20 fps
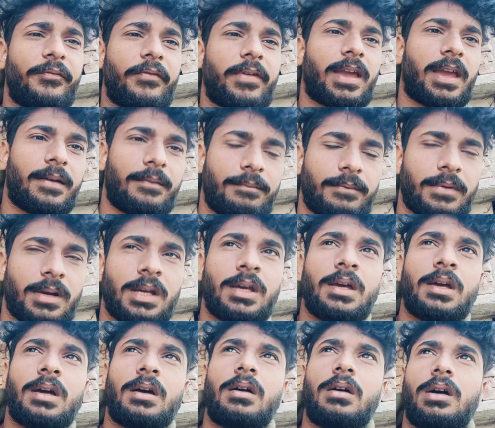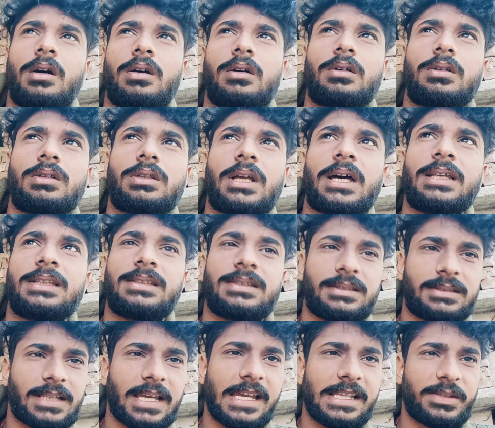है और आज
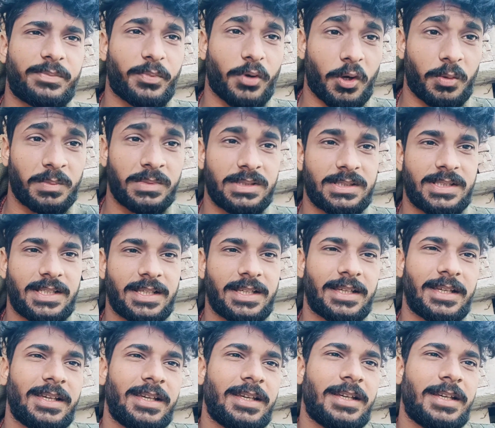शायद प्रॉमिस डे